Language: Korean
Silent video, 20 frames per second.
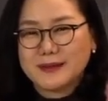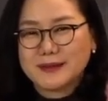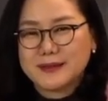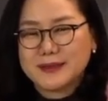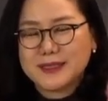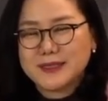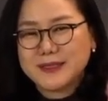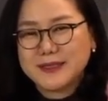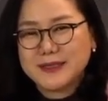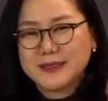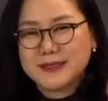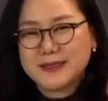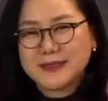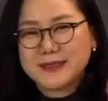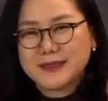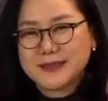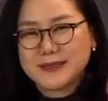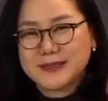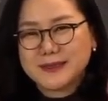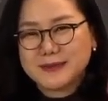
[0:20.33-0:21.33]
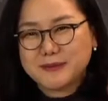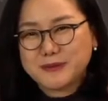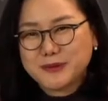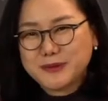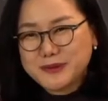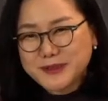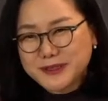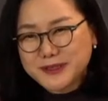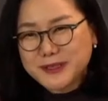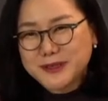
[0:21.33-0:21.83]
사실 그
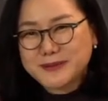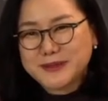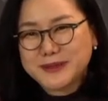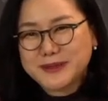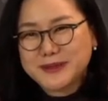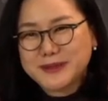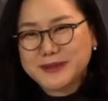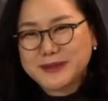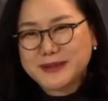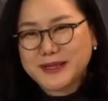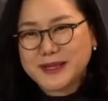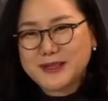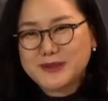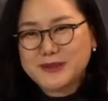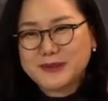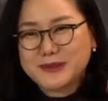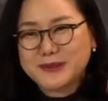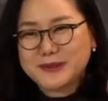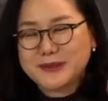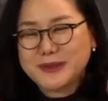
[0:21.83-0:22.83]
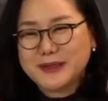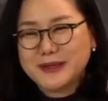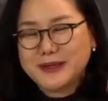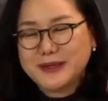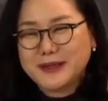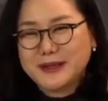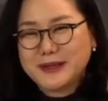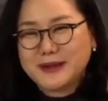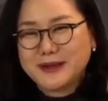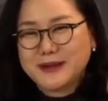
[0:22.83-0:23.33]
북클럽은 아주
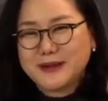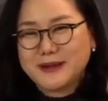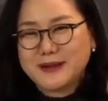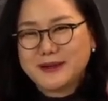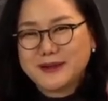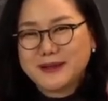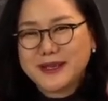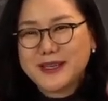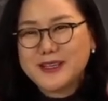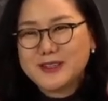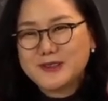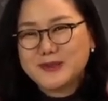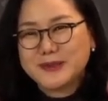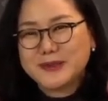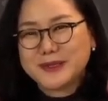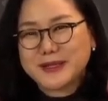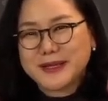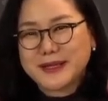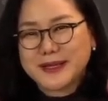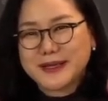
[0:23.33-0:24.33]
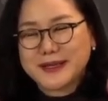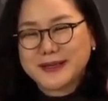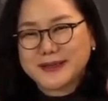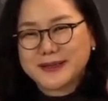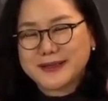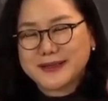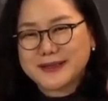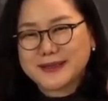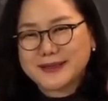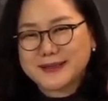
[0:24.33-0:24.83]
어,
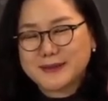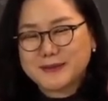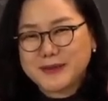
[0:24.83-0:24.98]
캐주얼한 그